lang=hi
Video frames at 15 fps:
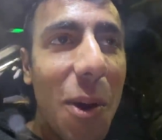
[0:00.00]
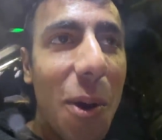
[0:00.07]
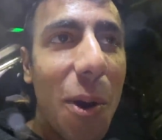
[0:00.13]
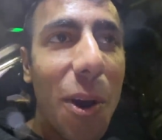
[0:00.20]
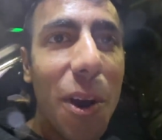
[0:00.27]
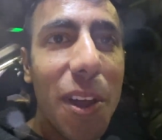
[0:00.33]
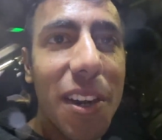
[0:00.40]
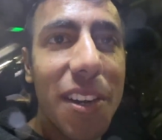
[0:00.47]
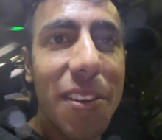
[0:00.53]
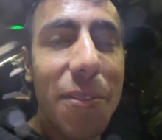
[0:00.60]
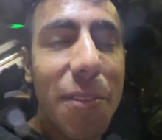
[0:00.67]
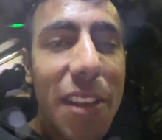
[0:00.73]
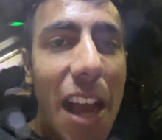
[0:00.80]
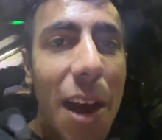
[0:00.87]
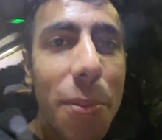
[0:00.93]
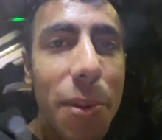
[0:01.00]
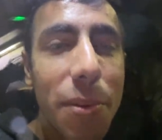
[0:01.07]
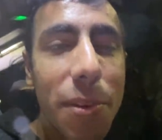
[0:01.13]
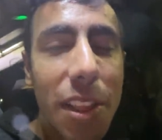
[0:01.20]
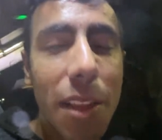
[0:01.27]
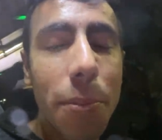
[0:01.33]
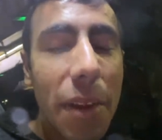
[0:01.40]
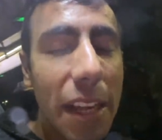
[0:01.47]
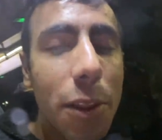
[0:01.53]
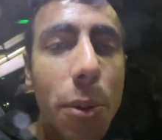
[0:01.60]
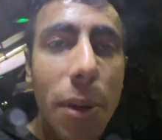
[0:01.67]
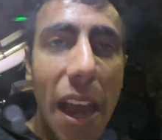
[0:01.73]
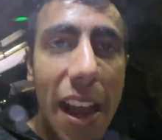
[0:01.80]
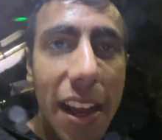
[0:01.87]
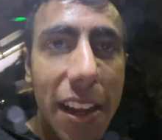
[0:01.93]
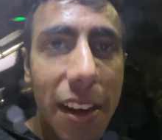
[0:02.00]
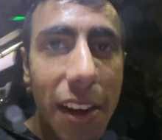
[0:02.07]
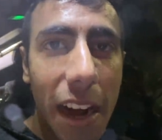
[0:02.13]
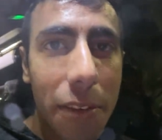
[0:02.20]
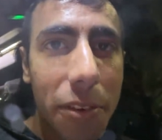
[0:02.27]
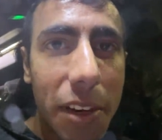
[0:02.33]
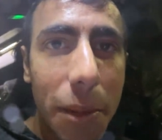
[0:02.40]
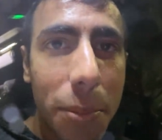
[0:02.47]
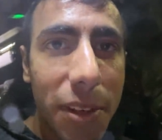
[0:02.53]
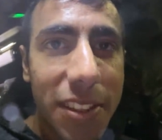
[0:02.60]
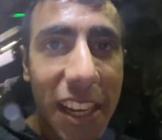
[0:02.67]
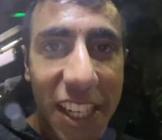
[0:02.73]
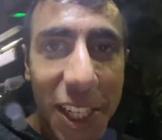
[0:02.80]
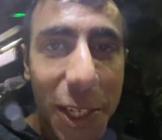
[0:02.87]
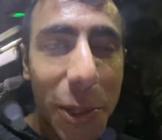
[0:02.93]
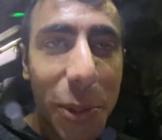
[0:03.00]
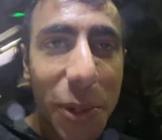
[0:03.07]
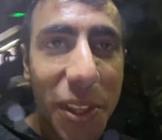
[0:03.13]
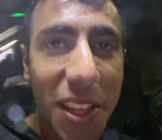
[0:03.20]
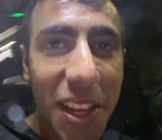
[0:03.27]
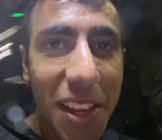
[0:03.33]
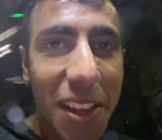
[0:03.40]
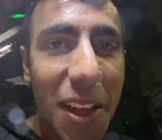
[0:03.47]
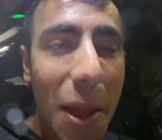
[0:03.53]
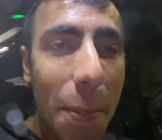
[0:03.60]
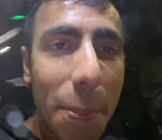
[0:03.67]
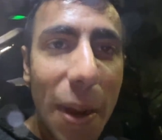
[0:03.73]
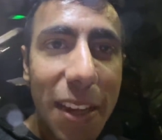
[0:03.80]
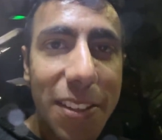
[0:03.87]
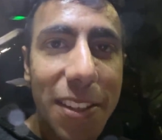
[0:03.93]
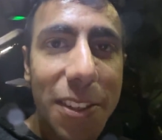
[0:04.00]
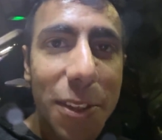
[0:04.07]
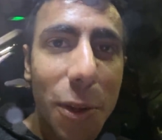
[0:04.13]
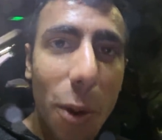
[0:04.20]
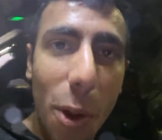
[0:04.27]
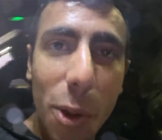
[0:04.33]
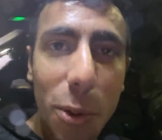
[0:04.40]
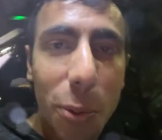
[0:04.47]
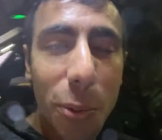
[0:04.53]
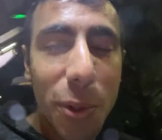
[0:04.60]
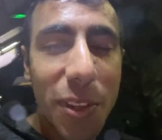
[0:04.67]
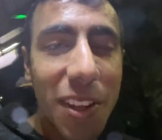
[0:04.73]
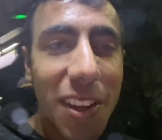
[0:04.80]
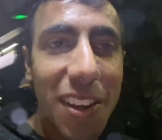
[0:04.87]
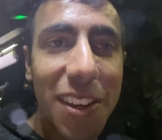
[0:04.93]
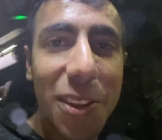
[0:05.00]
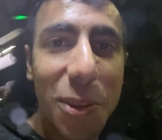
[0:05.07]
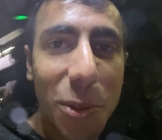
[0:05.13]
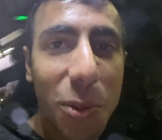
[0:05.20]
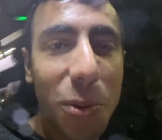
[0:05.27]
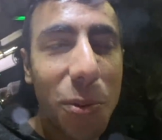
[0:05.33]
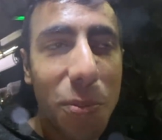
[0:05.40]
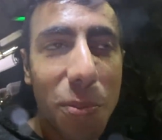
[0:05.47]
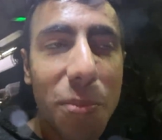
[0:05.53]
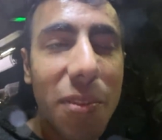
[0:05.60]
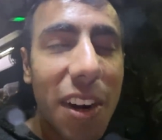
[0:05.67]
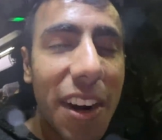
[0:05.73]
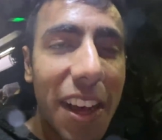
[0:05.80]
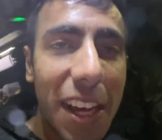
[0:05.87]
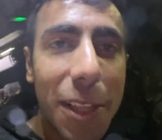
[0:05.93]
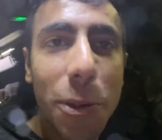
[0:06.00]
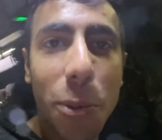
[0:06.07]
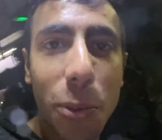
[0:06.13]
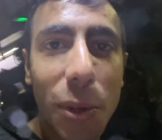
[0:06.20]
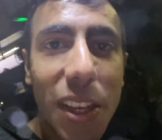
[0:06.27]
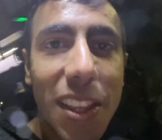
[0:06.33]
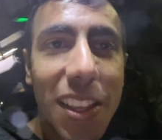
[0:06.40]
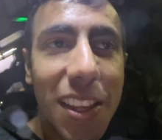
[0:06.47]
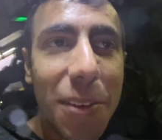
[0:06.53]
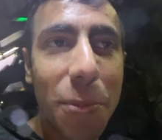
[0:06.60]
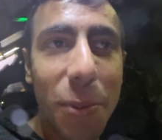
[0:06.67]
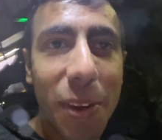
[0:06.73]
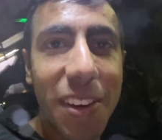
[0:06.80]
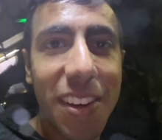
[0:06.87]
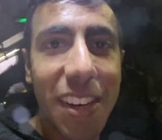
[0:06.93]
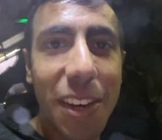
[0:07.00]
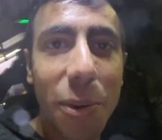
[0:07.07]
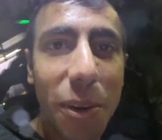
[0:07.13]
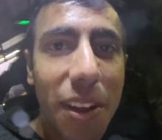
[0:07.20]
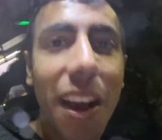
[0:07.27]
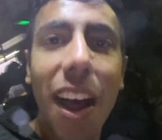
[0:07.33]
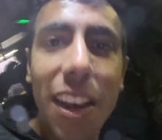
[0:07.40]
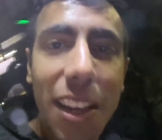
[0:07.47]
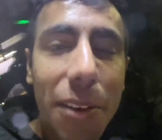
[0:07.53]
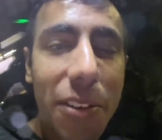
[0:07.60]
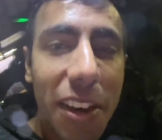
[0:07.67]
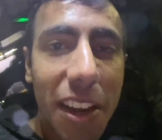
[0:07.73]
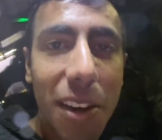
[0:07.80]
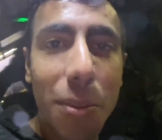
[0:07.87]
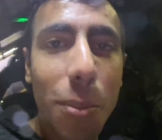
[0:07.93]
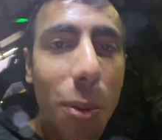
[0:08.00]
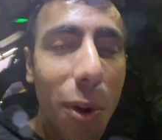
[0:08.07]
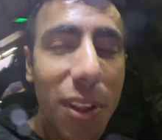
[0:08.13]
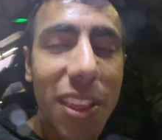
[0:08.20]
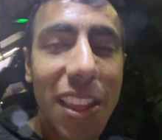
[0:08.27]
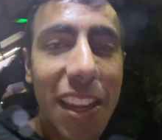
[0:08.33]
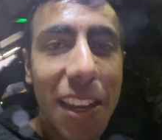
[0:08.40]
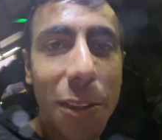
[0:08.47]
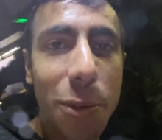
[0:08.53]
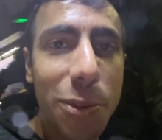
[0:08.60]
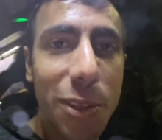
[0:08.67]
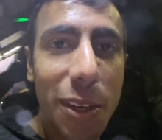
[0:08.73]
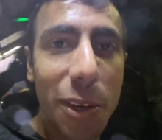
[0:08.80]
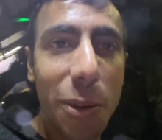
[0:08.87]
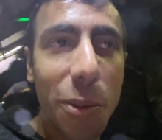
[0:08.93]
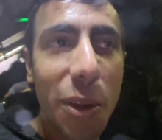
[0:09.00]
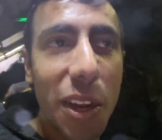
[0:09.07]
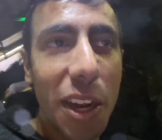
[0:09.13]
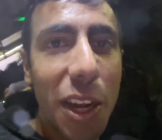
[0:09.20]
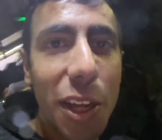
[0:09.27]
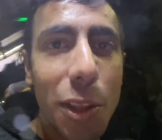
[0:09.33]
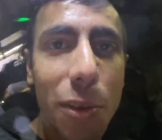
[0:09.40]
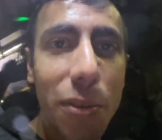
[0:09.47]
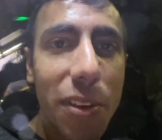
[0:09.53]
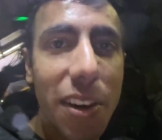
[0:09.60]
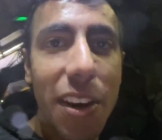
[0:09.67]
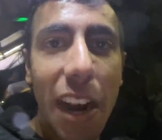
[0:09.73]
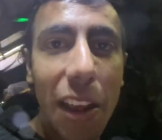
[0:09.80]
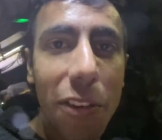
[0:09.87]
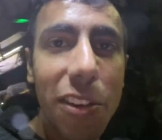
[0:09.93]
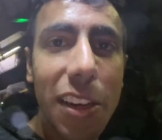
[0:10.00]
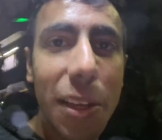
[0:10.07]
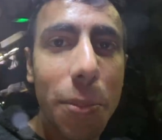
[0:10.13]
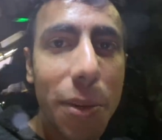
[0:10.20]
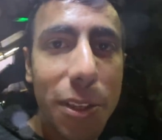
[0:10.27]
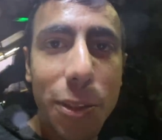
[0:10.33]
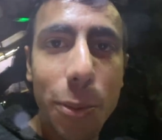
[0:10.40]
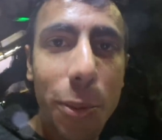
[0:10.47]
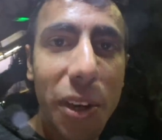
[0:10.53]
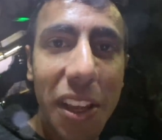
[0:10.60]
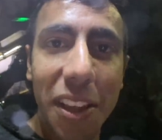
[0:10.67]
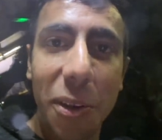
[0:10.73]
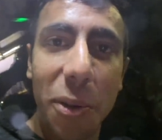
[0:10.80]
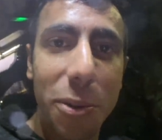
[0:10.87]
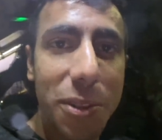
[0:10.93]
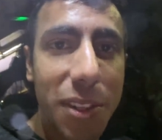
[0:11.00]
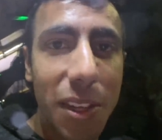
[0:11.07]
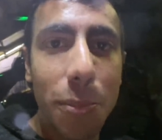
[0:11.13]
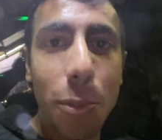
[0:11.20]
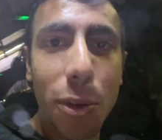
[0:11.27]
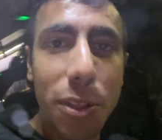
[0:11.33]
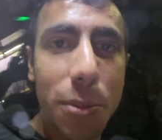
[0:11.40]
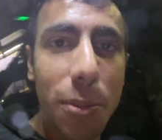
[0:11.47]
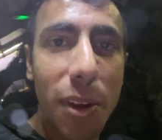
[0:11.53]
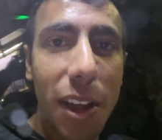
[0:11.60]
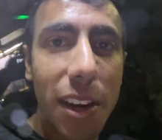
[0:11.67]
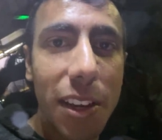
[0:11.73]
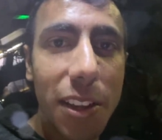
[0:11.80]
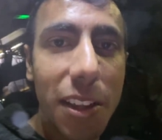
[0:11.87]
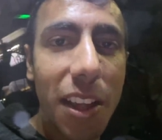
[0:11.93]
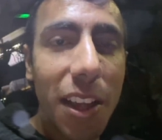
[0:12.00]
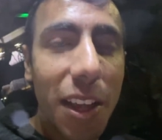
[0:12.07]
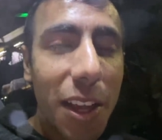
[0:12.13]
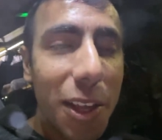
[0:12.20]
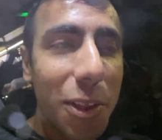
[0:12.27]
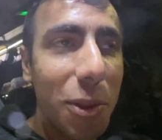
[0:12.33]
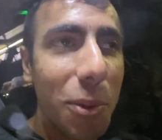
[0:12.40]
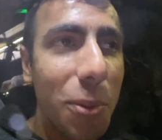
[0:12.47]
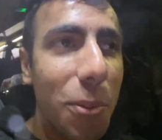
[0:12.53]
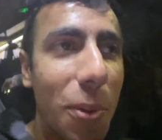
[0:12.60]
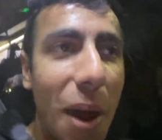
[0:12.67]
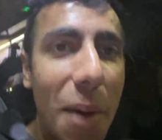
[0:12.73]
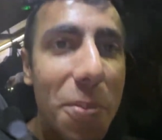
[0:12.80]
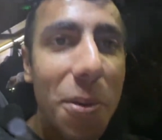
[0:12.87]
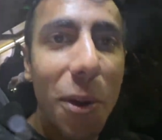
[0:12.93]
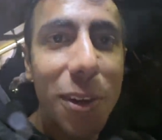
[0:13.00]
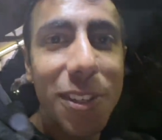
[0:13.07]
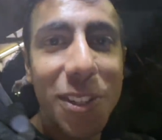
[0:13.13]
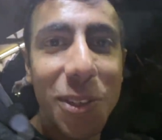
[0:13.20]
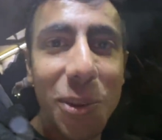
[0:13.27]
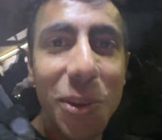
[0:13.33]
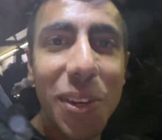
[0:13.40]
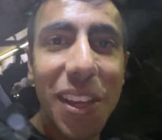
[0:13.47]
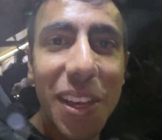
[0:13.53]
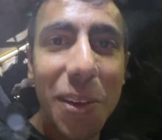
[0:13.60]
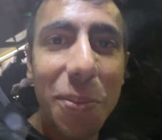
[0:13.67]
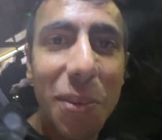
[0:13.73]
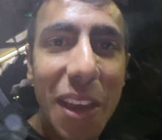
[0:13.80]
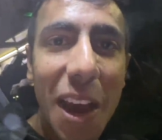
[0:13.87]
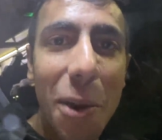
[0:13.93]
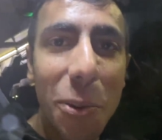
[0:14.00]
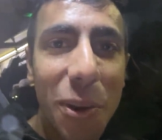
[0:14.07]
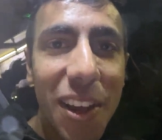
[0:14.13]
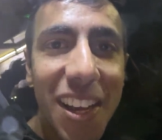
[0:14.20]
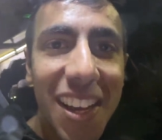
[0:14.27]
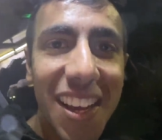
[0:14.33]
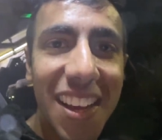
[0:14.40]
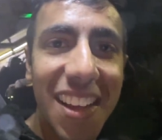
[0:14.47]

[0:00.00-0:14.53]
और यहाँ पे मतलब एक तो है कि ड्राइवर के पास एटीट्यूड था पैसेंजर और रूट था तो लड़ाई तो होनी थी पर इन्होंने गालियाँ वगैरह भी बहुत दी एक दूसरे को तो फिर ड्राइवर की बस हो गई और उसने पुलिस बुला ली तो आई एम नॉट श्योर कि अब क्या होना क्या